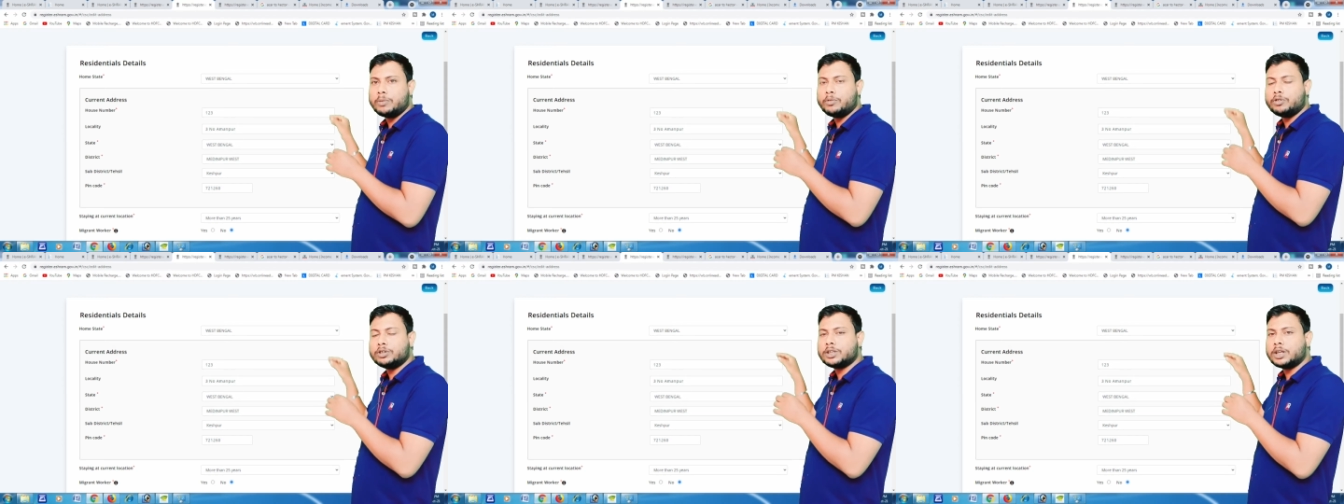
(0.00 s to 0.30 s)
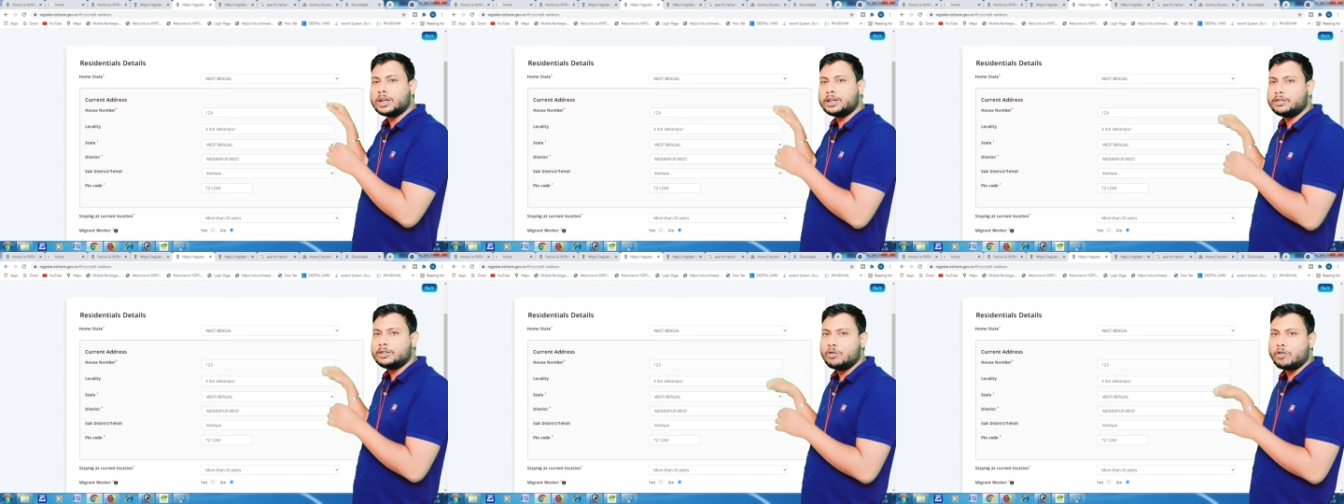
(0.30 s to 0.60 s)
এবং
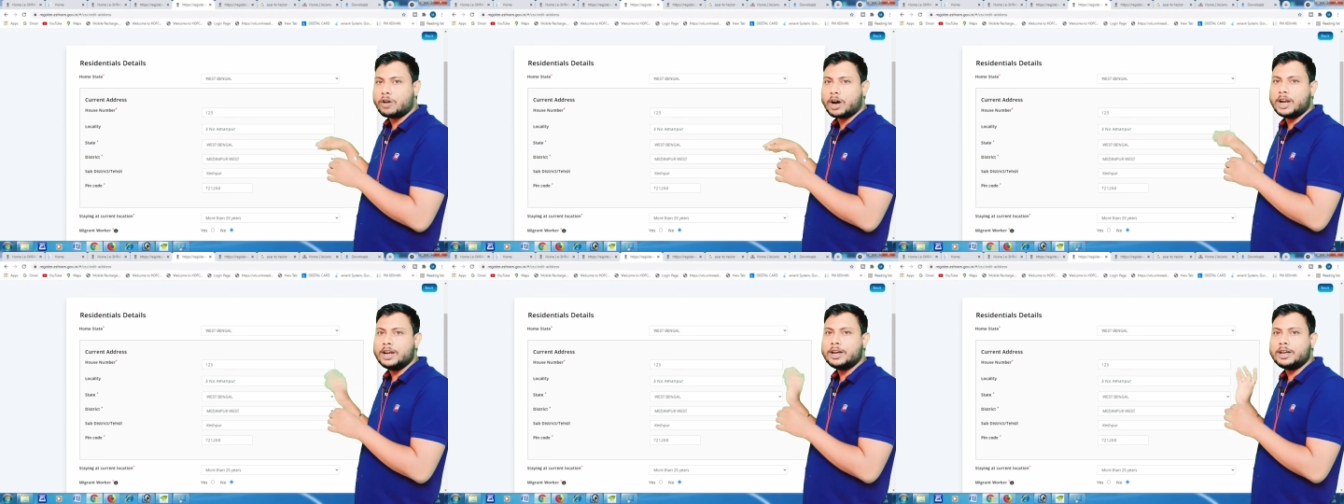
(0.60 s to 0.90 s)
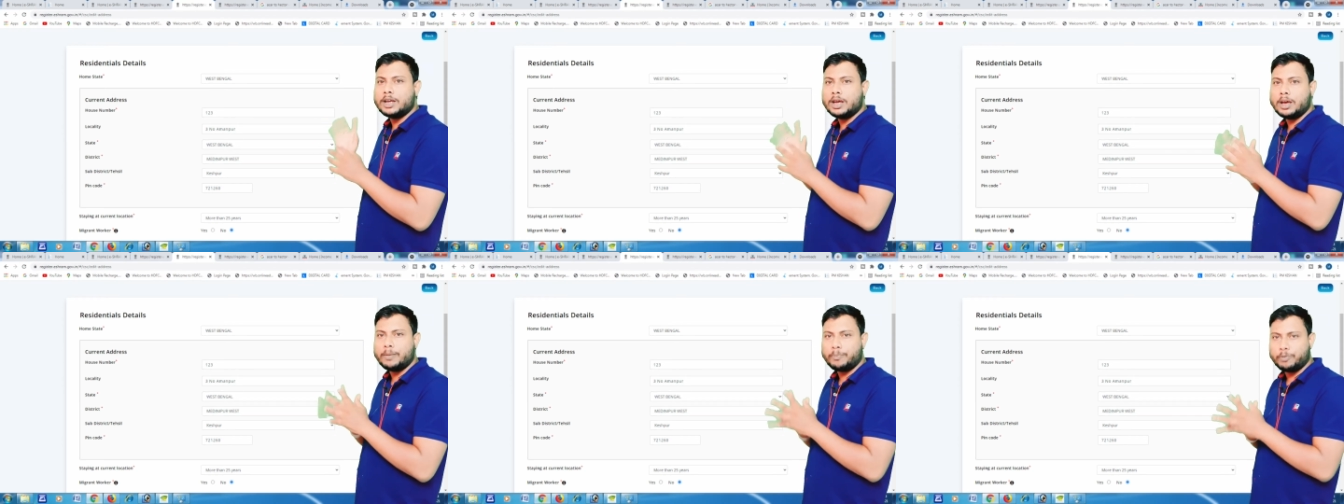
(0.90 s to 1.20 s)

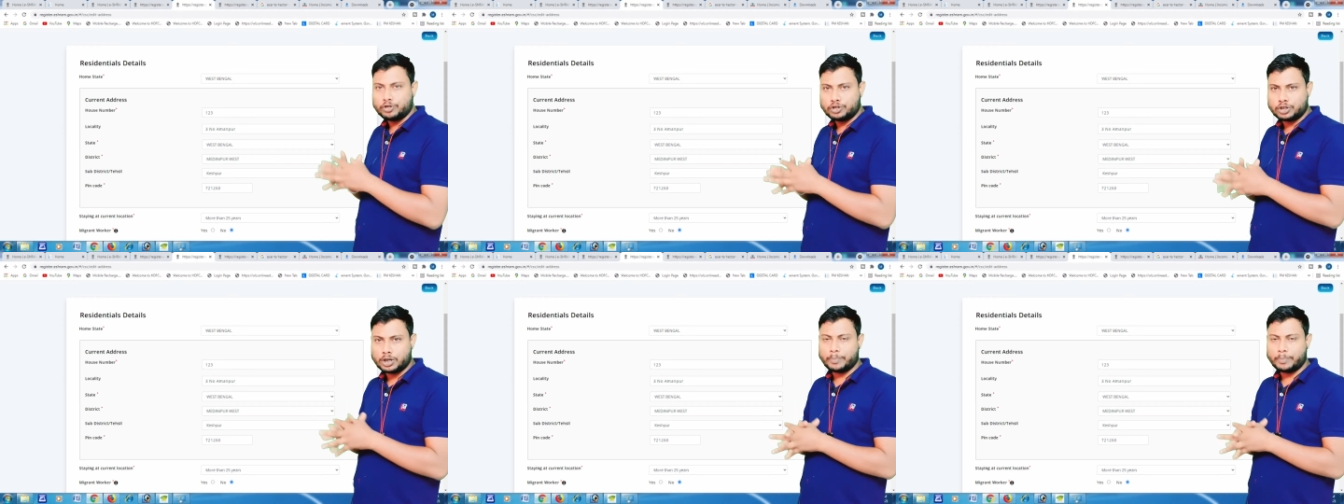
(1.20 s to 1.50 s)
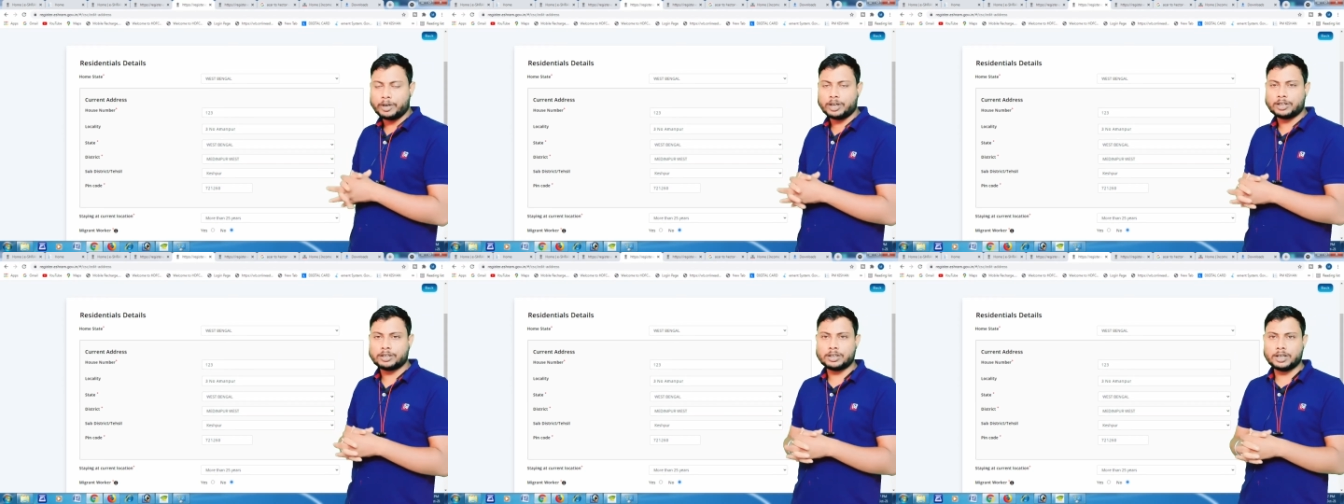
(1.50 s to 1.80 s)
লোকালিটি পোস্ট
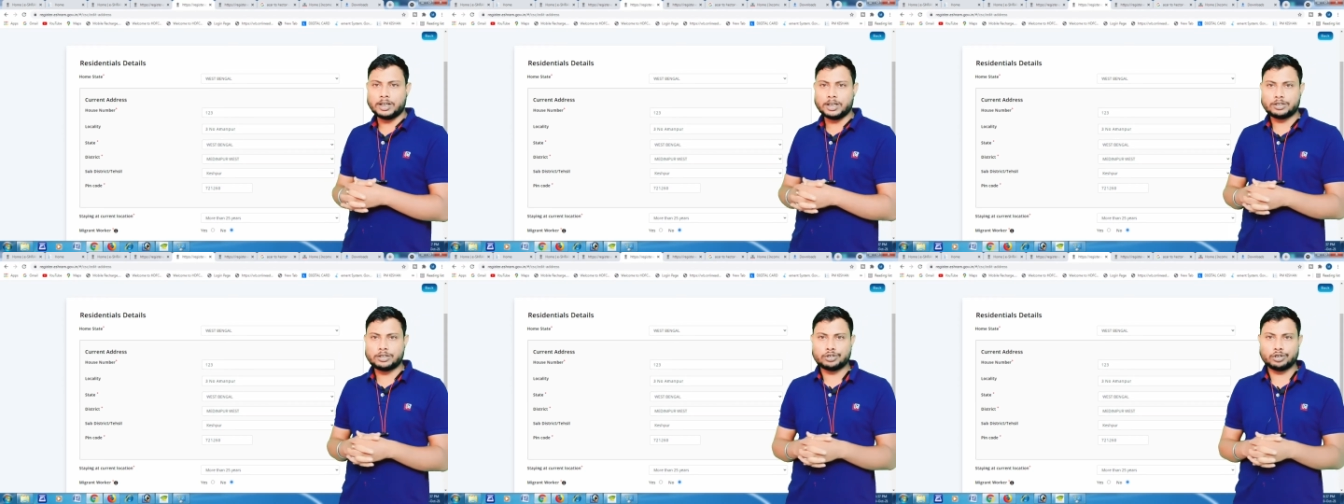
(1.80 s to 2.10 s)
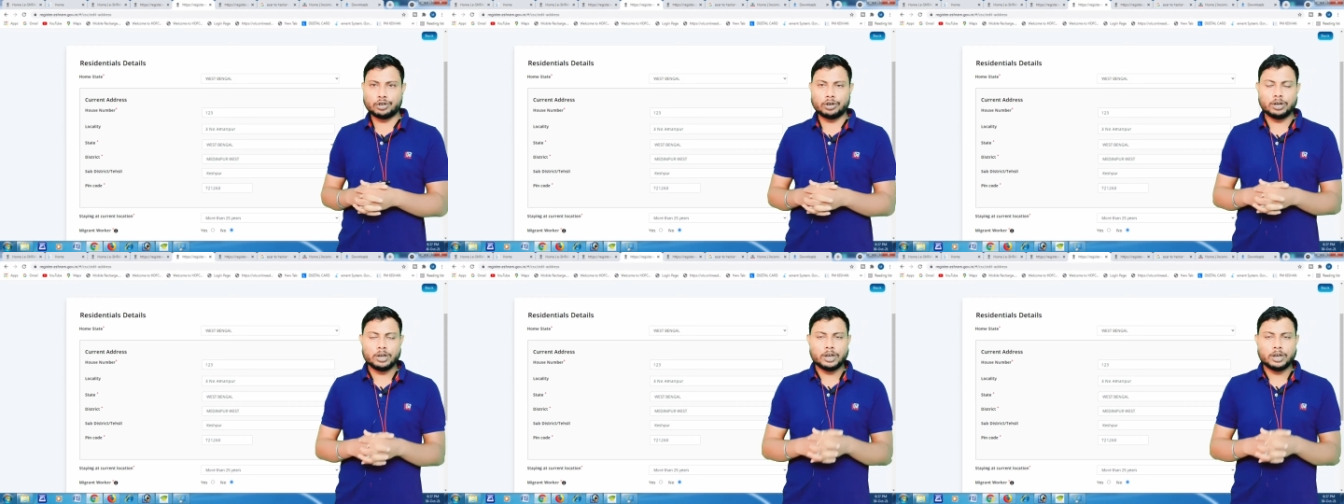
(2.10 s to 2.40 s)
অফিস লিখছো